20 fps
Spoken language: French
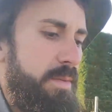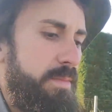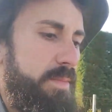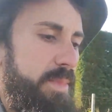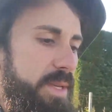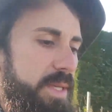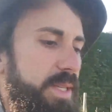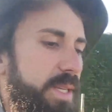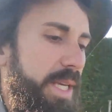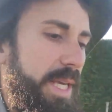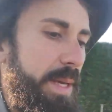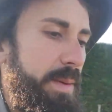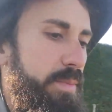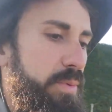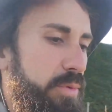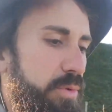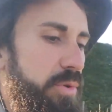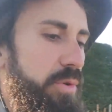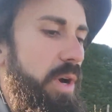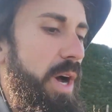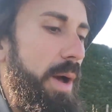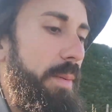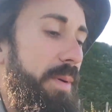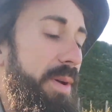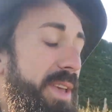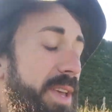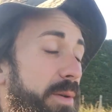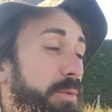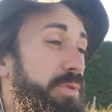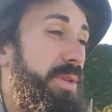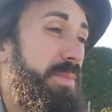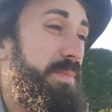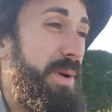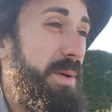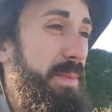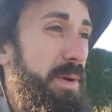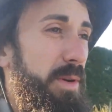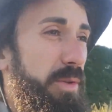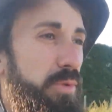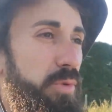Mais c'est quand même plus dur. Après, il y a aussi
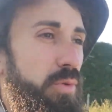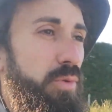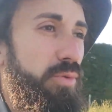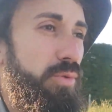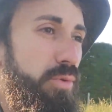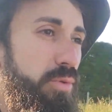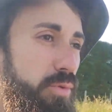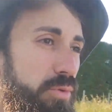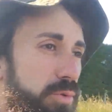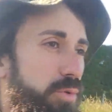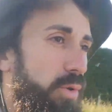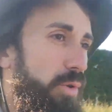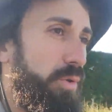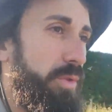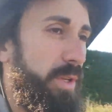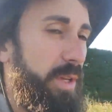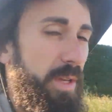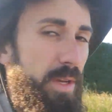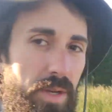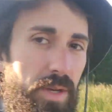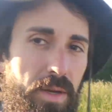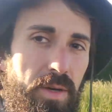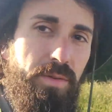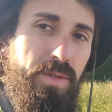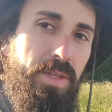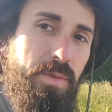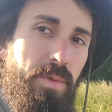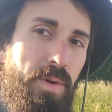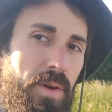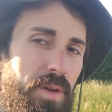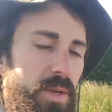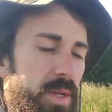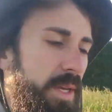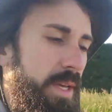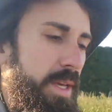pas mal de routes goudronnées, honnêtement.